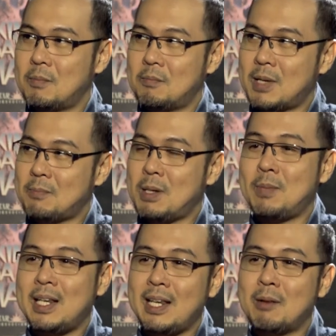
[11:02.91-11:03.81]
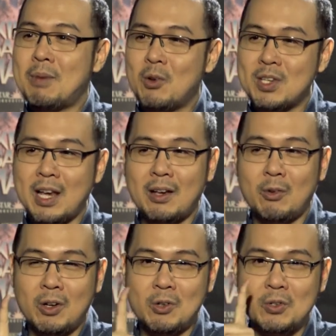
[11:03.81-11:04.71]
mas pipili ka ba kung, si,
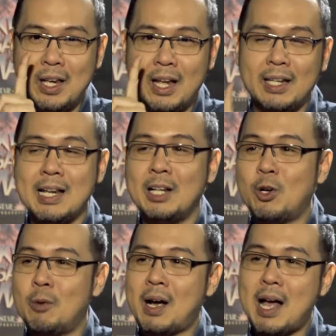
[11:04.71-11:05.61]
kung, kung kay Aguinaldo ka ba